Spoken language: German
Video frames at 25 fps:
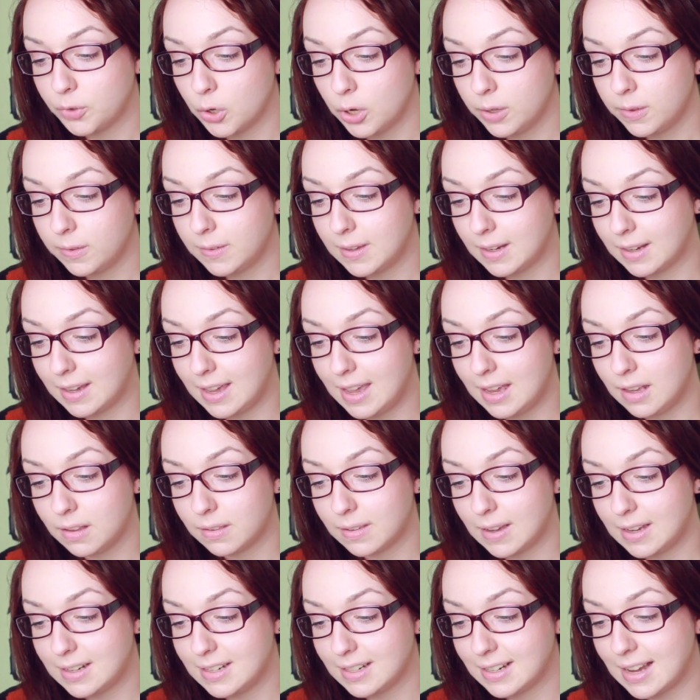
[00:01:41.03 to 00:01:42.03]
Trotz der
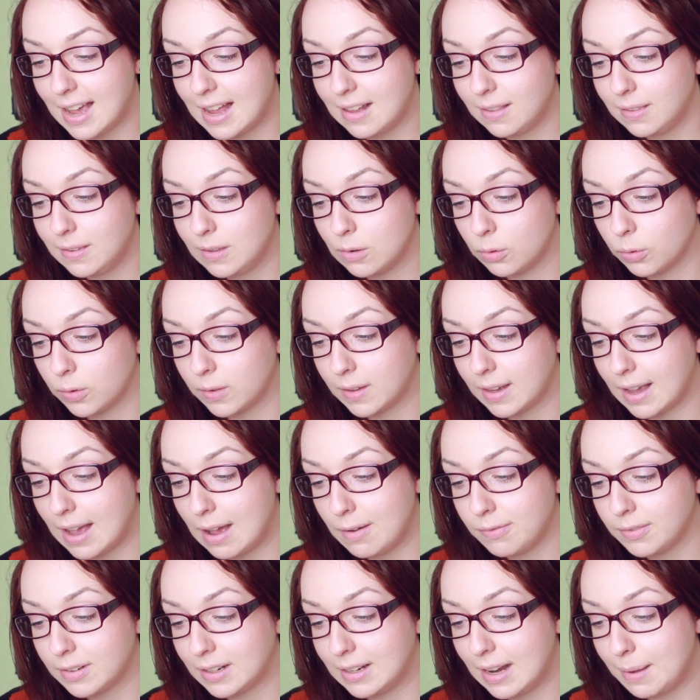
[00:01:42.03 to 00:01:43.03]
gegenseitigen
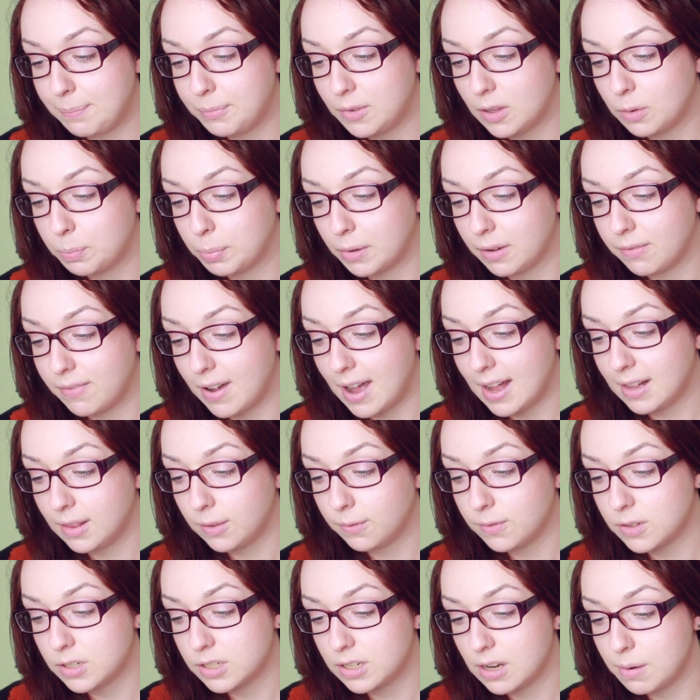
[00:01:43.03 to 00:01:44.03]
Anziehungskraft klappt es
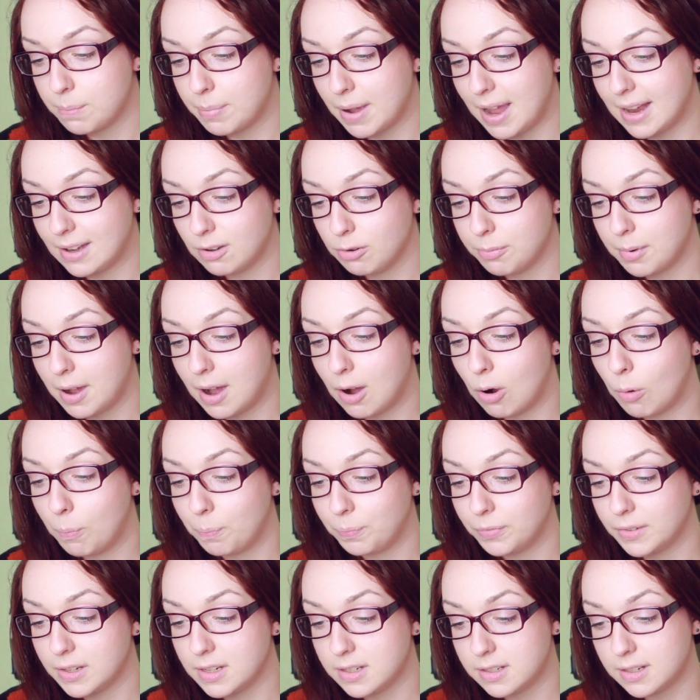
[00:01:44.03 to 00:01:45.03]
privat zwischen den beiden
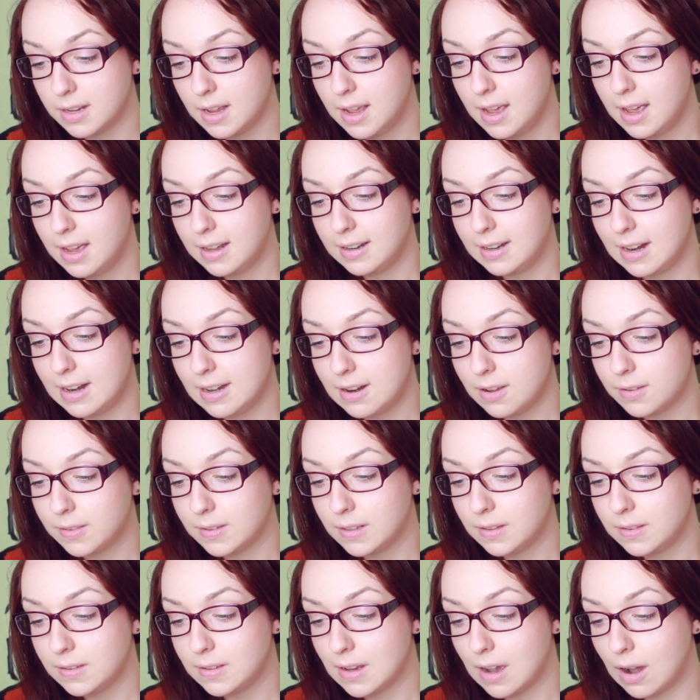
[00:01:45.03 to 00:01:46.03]
überhaupt nicht. Dennoch
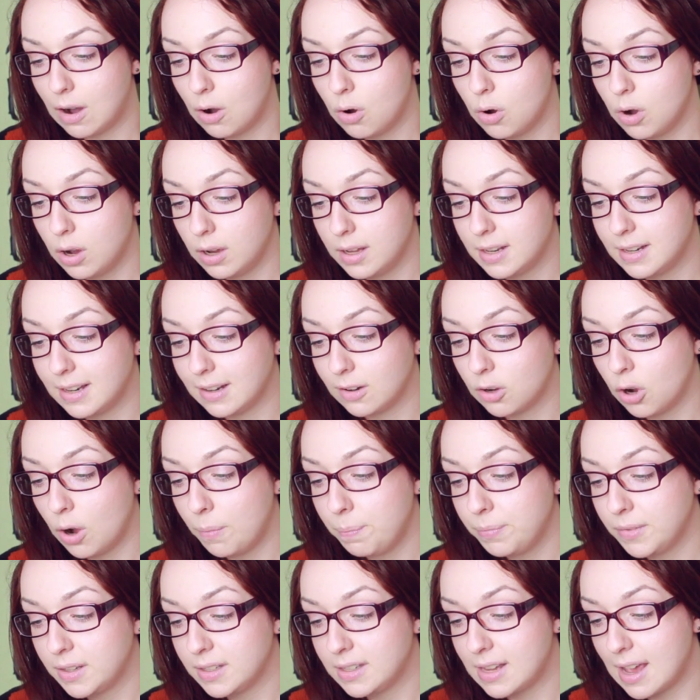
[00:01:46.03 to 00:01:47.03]
sind sie auch in den
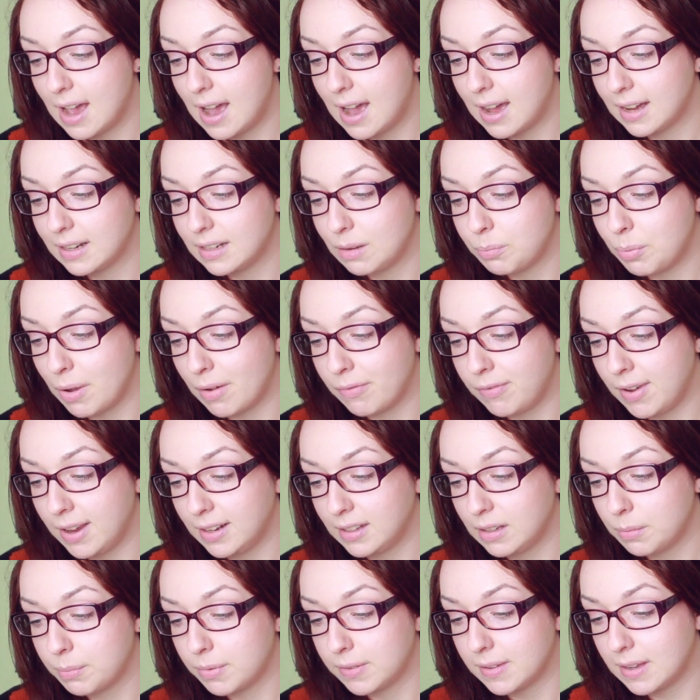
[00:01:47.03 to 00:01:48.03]
kommenden Jahren die
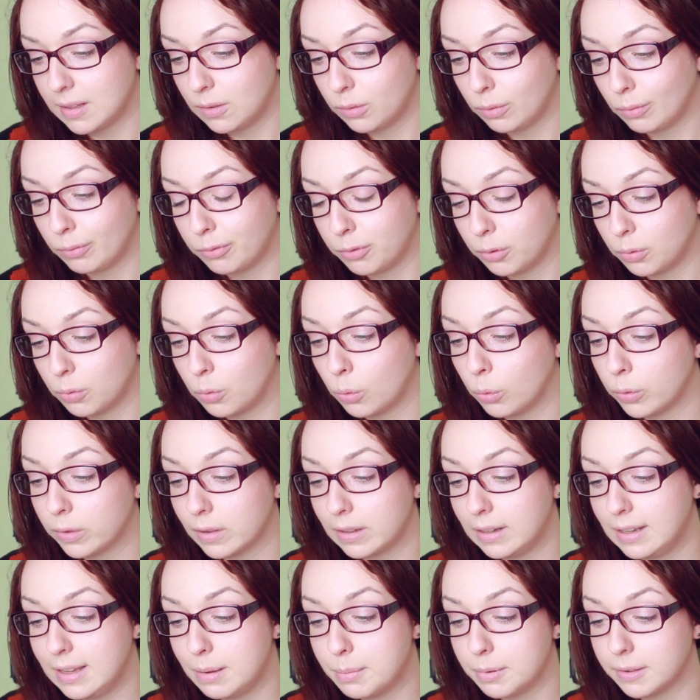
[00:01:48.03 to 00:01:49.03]
perfekte Besetzung für
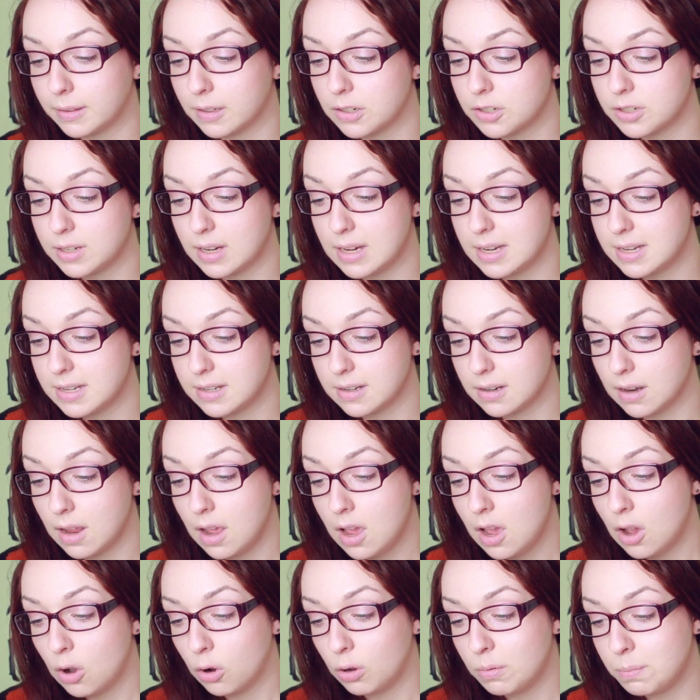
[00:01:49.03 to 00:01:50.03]
große Liebesgeschichten
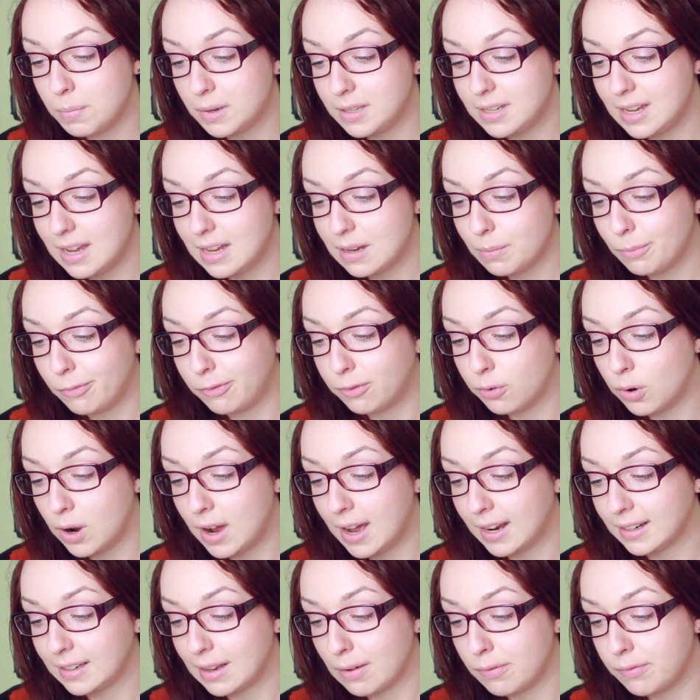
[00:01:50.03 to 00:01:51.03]
und mit jedem
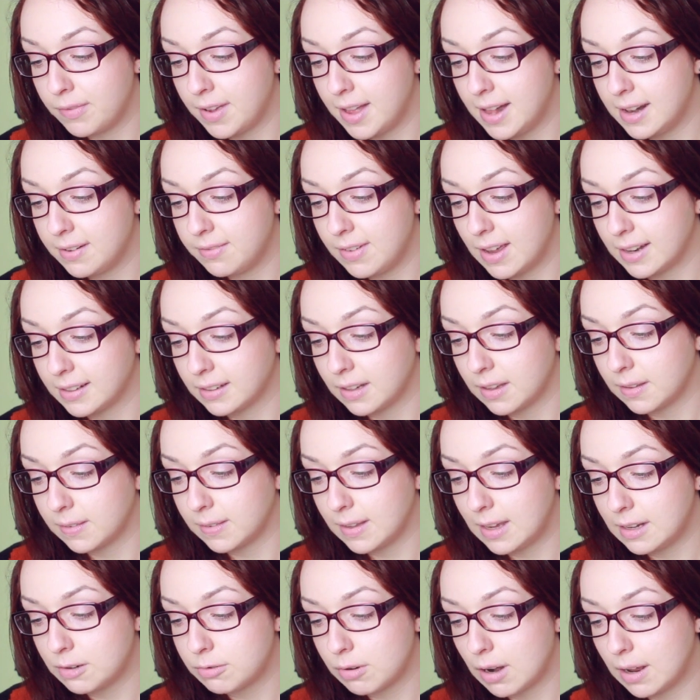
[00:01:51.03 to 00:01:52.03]
Vorhang, der Feld werden
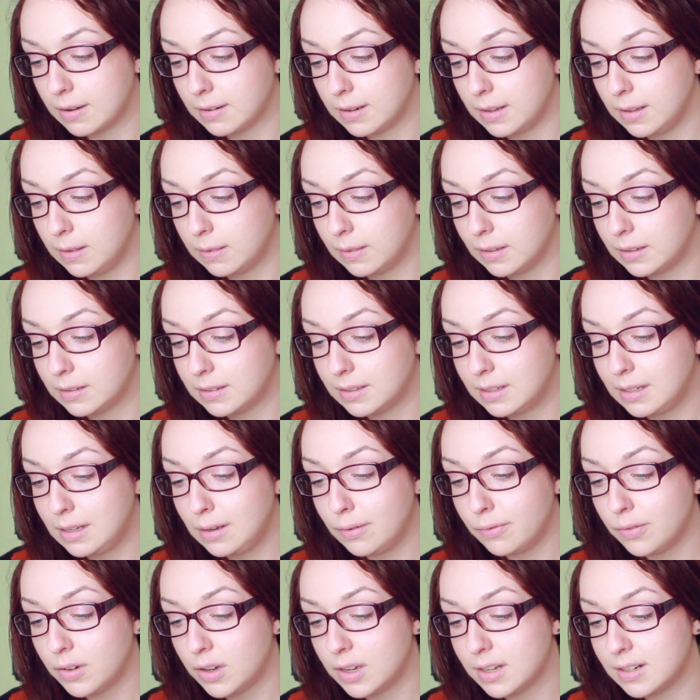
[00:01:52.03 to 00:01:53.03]
Cassandra und Ethan
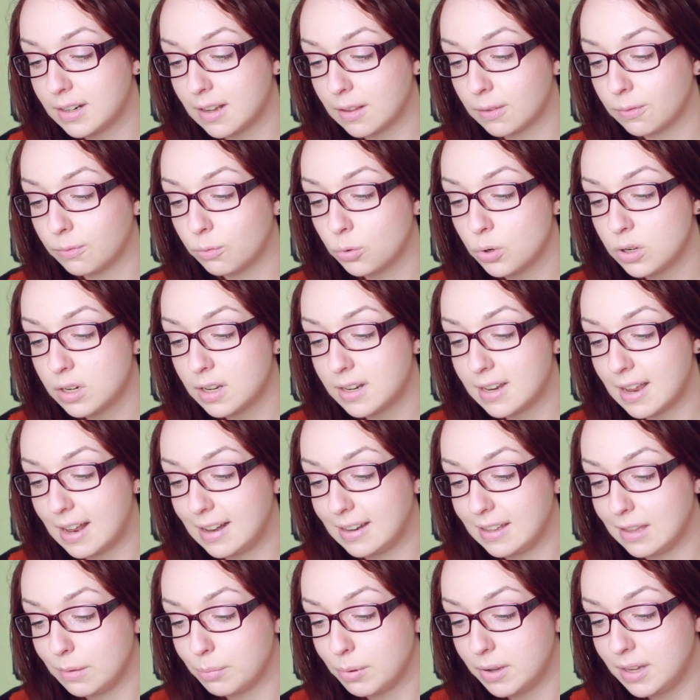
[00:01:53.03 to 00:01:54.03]
tiefer in das Wunder
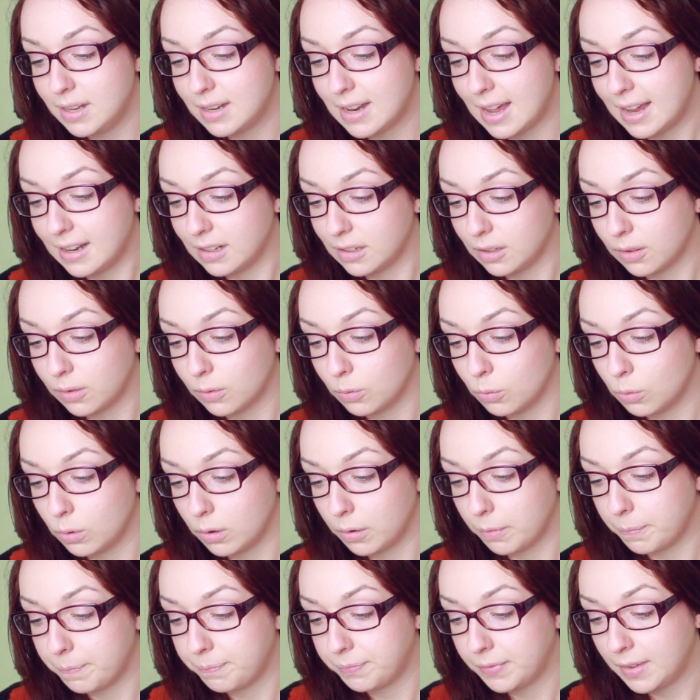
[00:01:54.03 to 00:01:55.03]
der Liebe
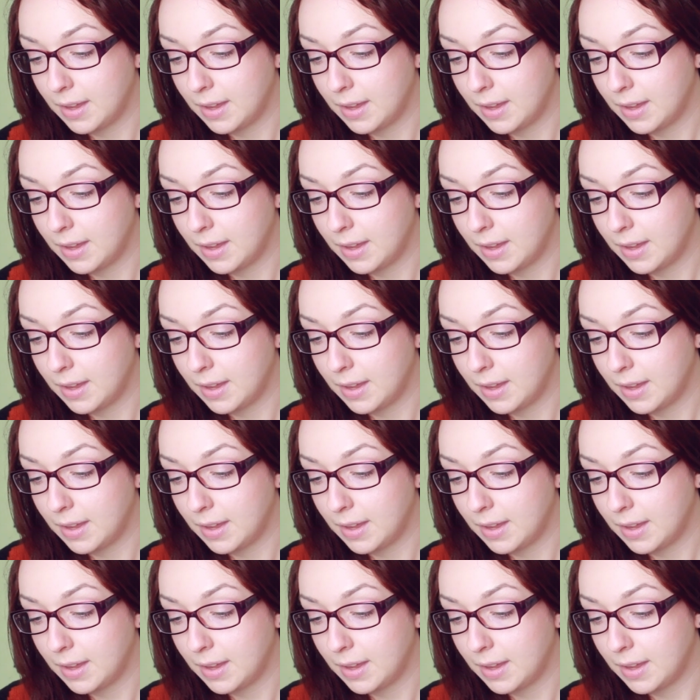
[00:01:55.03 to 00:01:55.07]
hineingezogen.